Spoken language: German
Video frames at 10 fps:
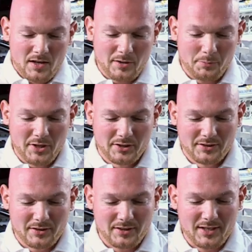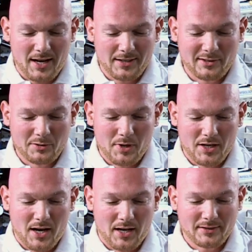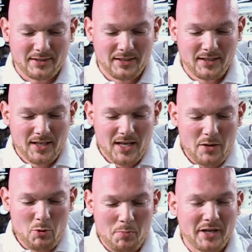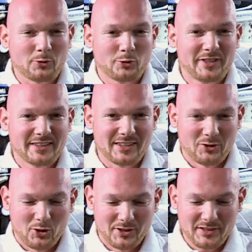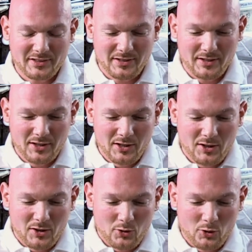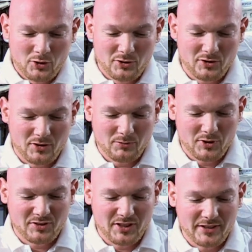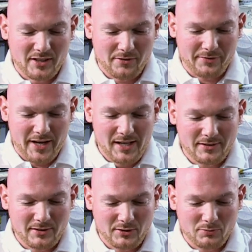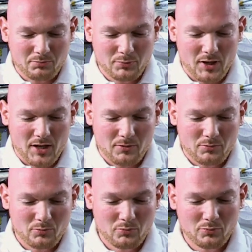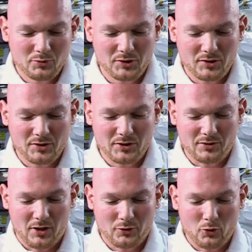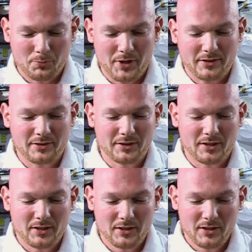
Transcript: habe hier einen, einen Kreisel in meiner Hand. Im Moment rotiert er noch nicht. Und ihr seht, er verhält sich ja wie jedes andere Objekt hier